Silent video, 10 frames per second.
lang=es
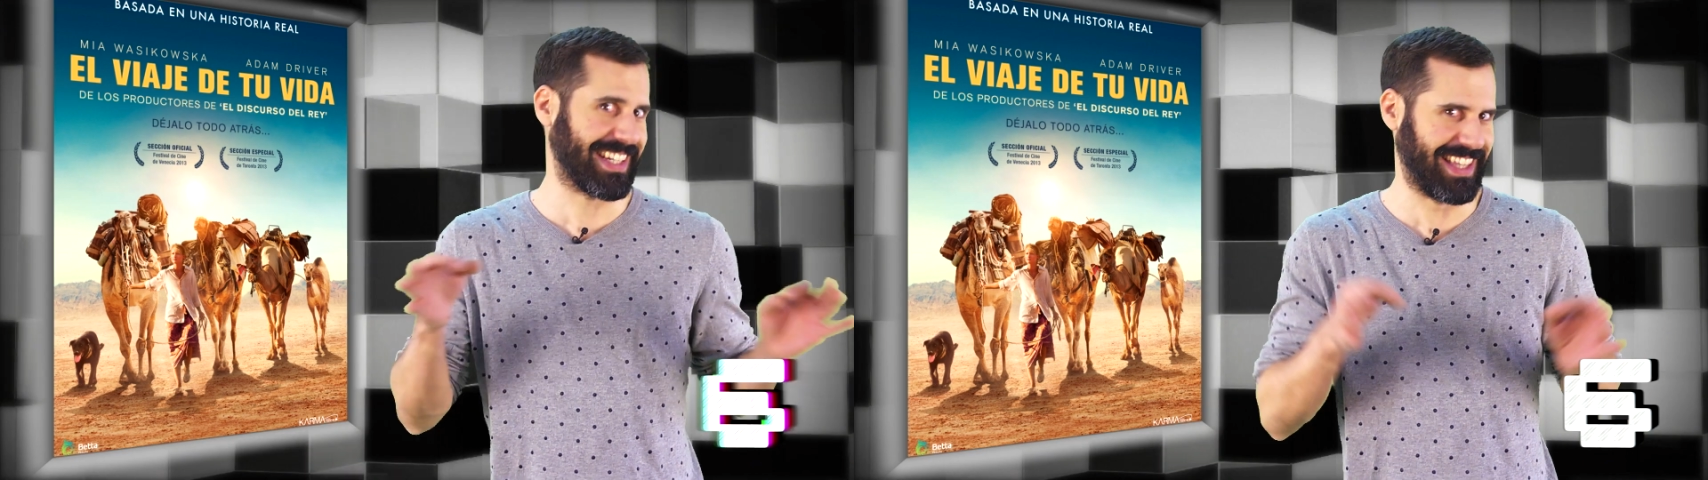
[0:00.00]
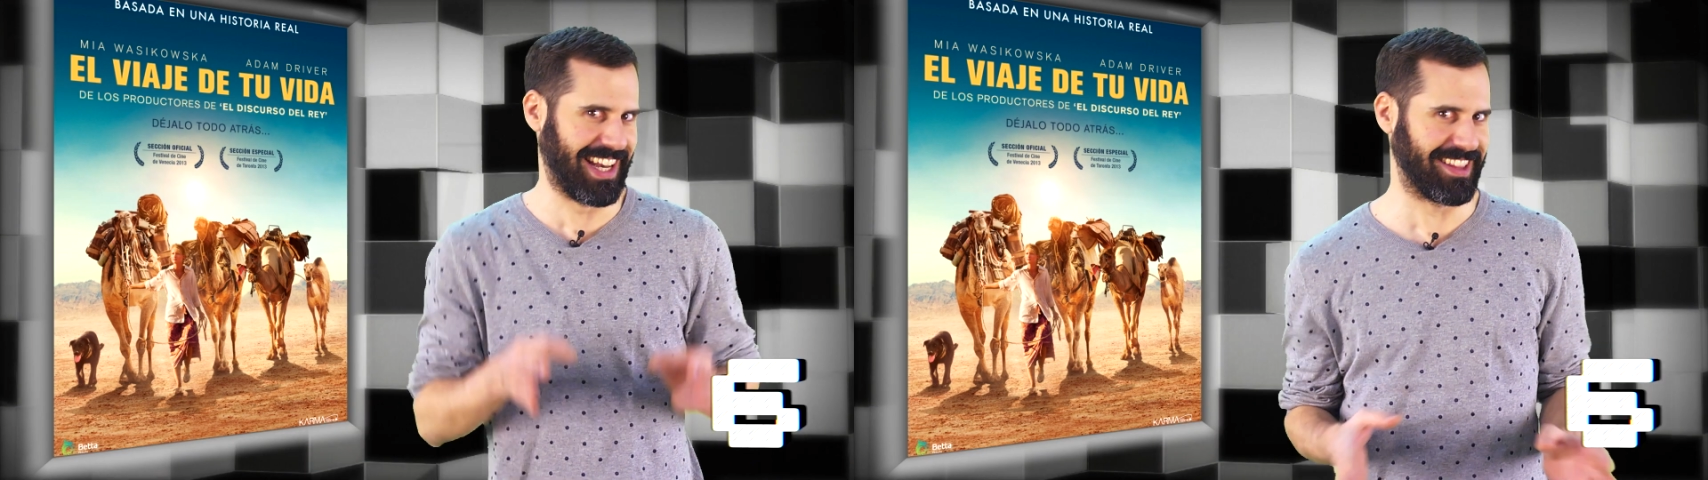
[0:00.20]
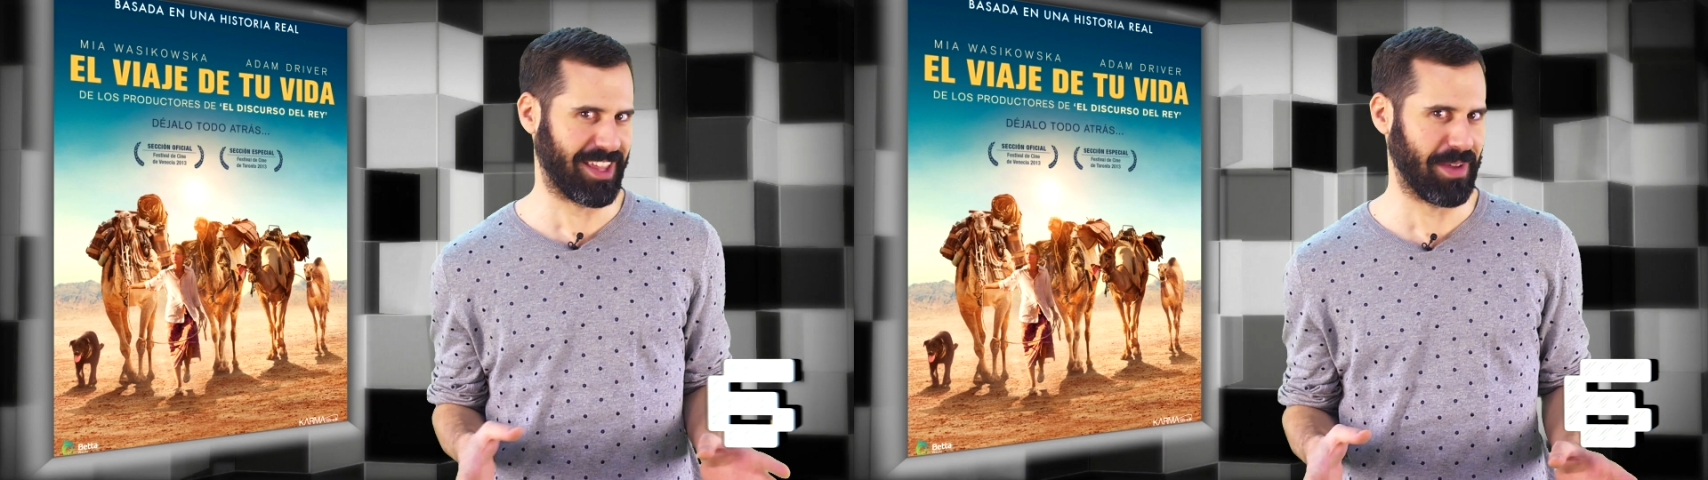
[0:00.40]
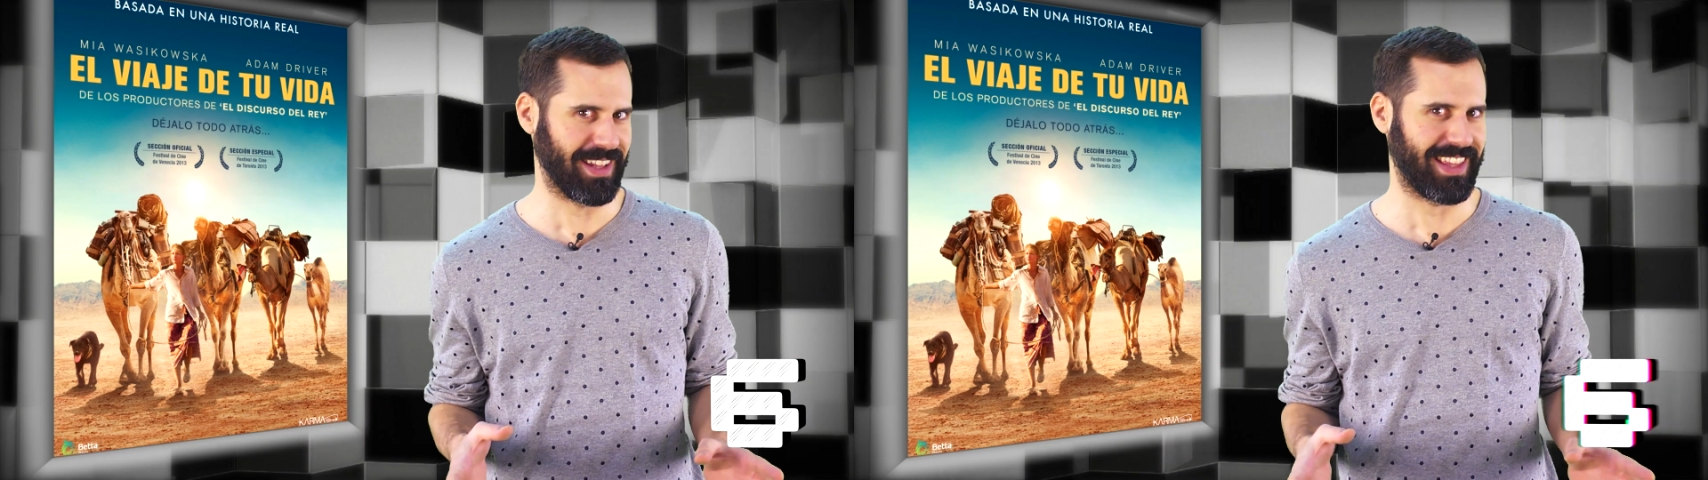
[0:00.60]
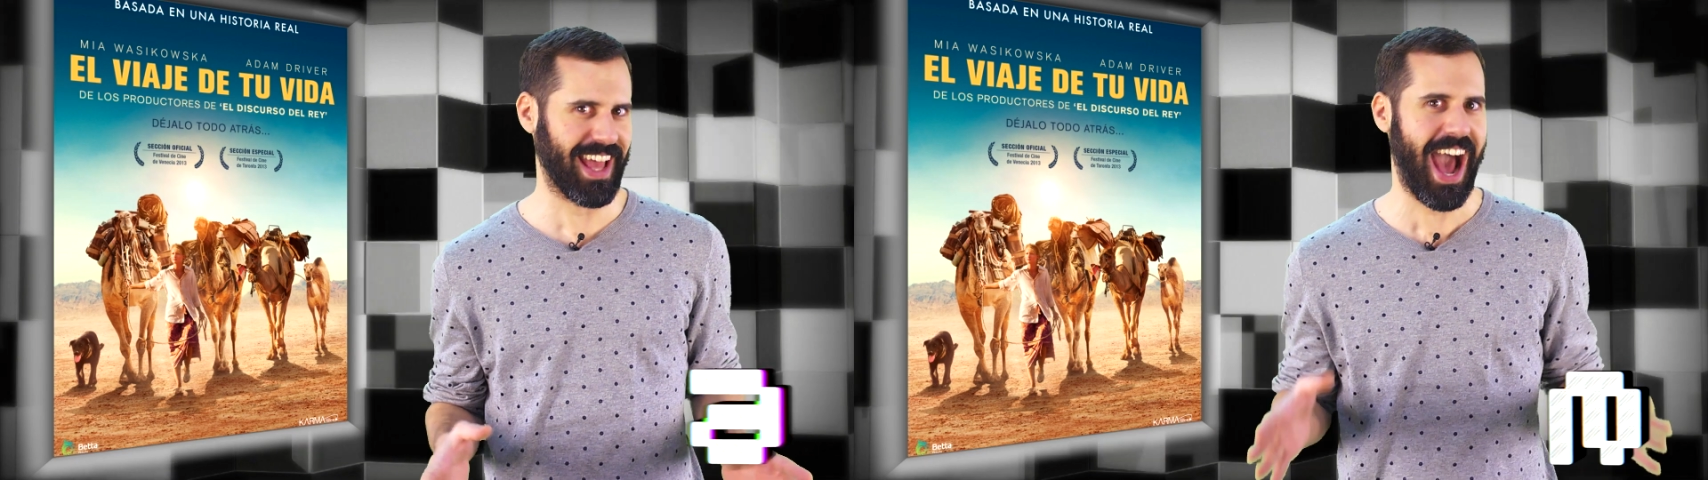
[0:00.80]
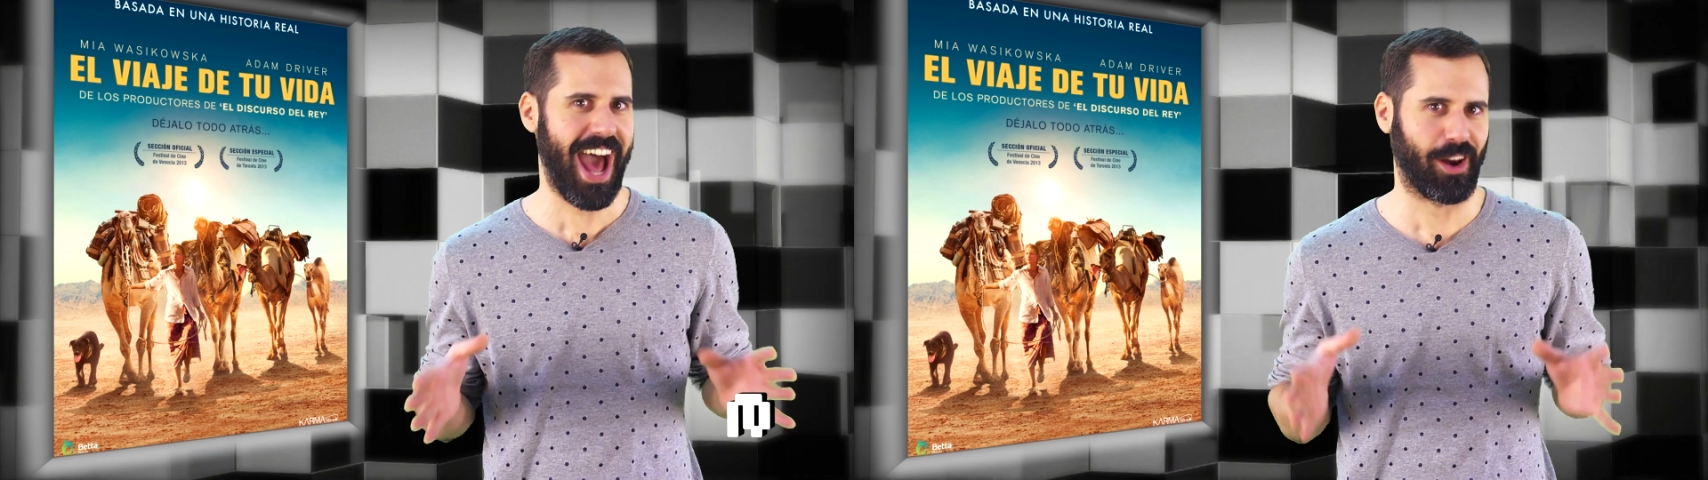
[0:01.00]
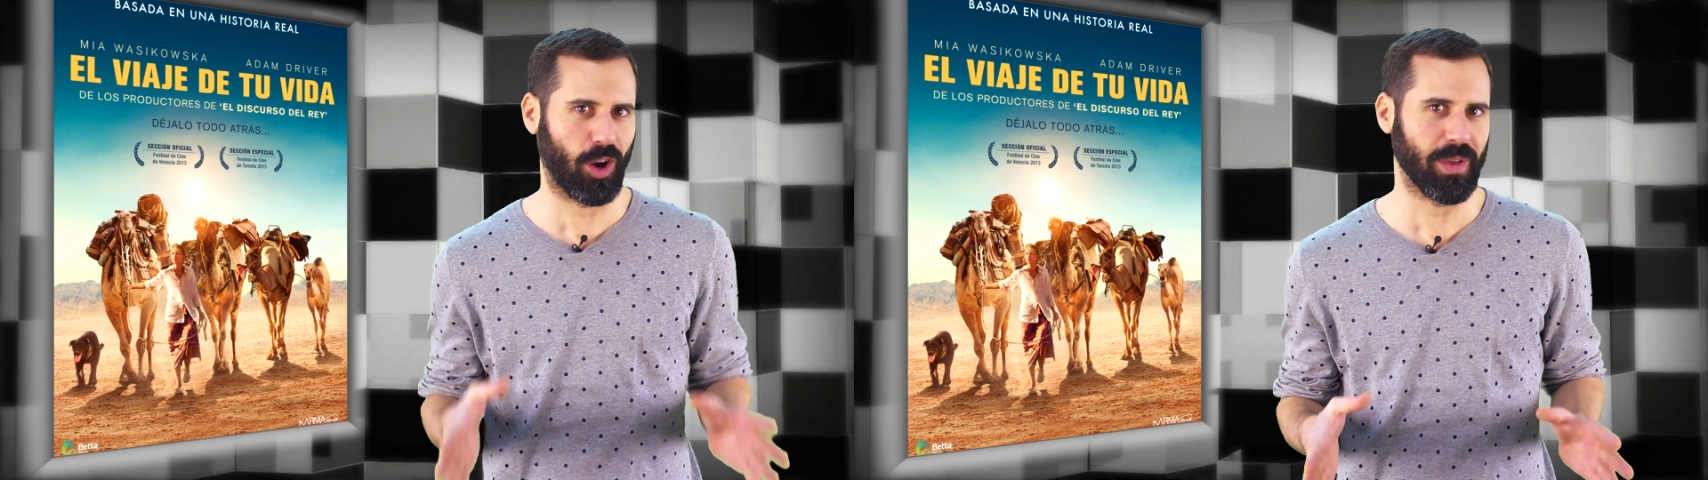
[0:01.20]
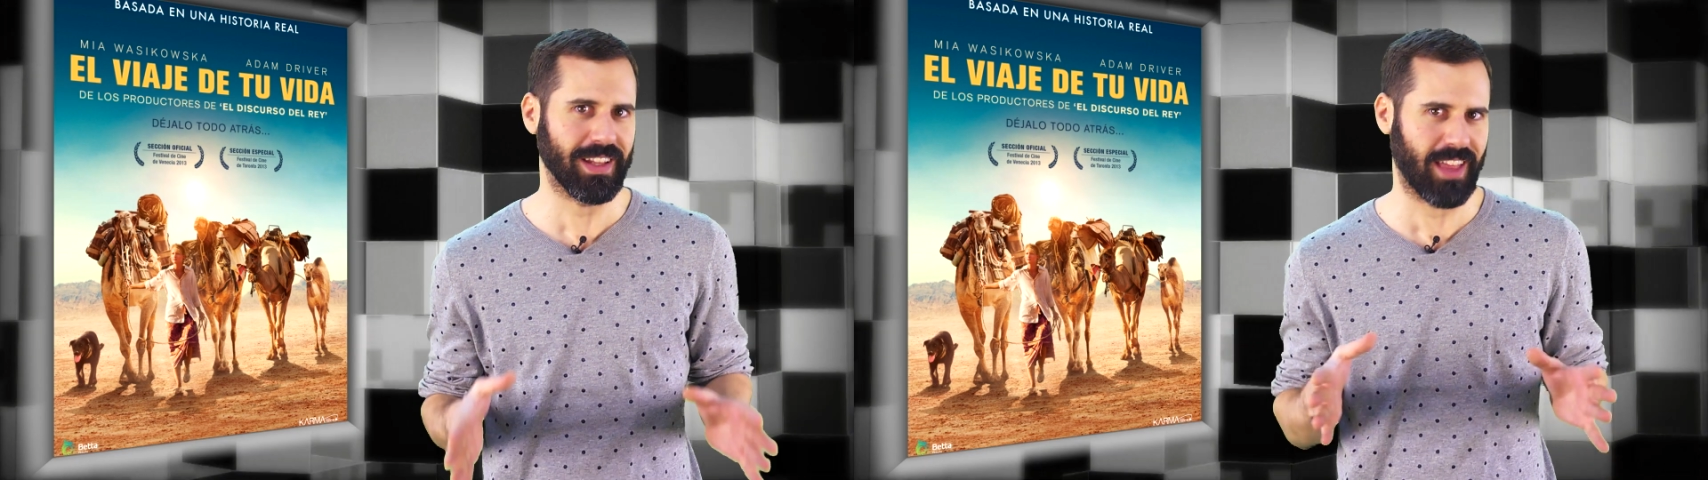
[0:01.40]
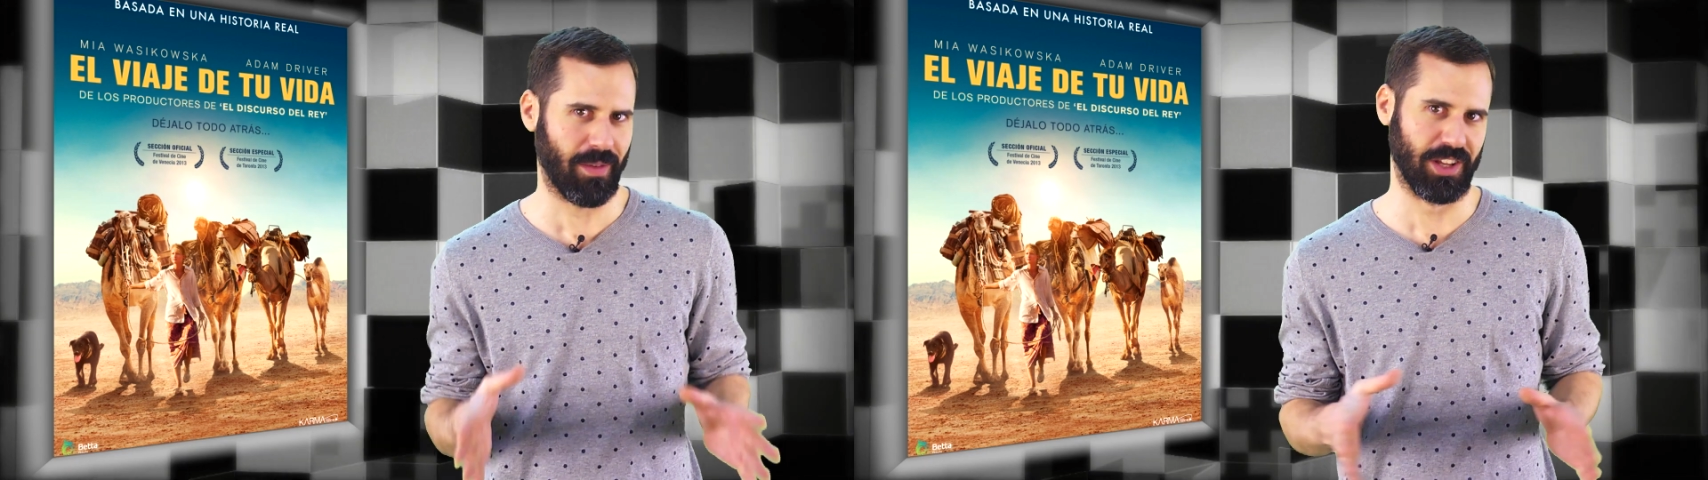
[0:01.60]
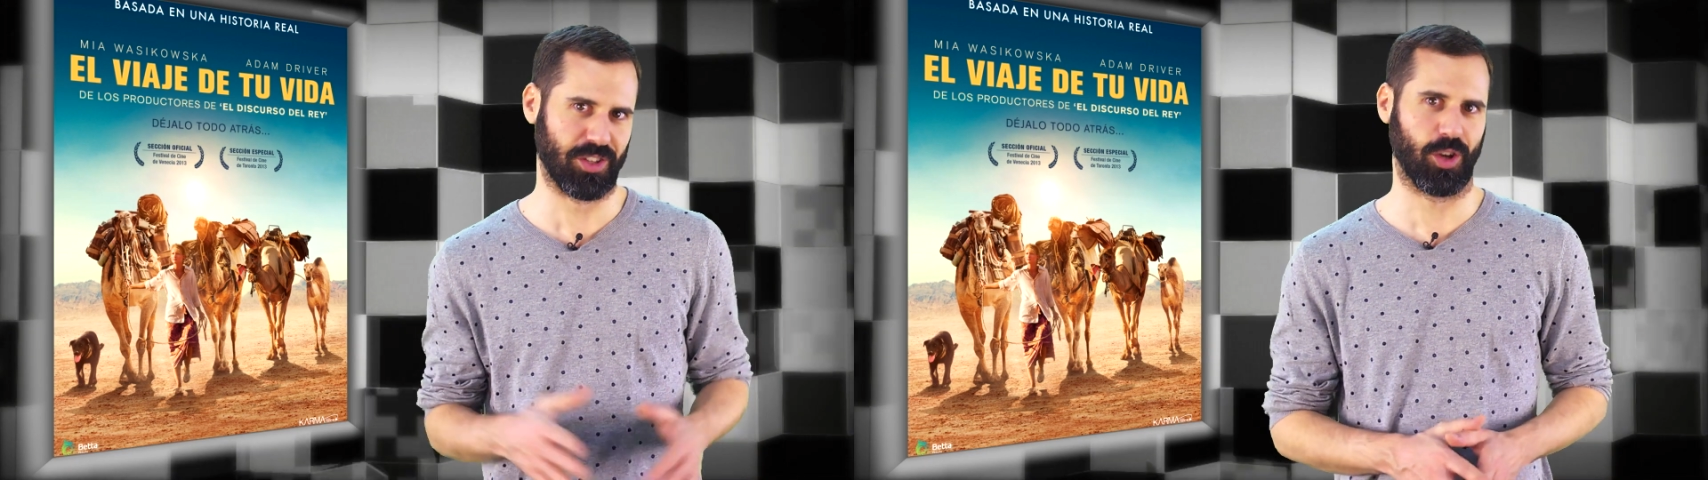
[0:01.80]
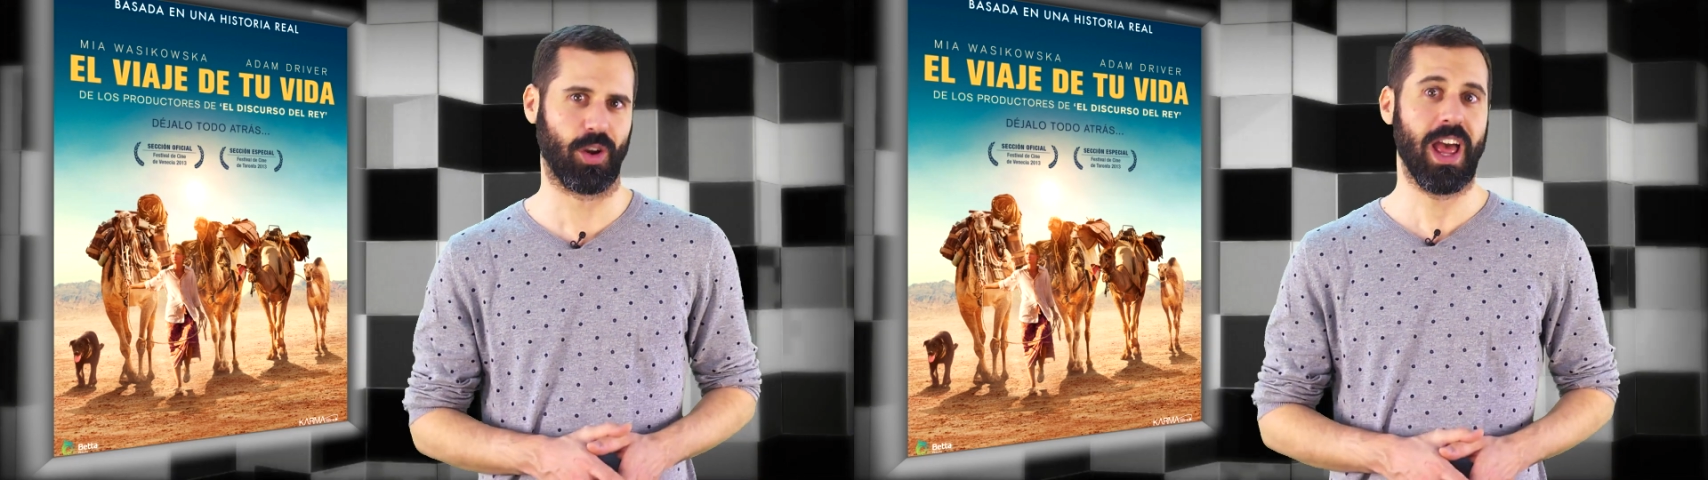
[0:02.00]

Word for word: excelentemente a Robin Davidson,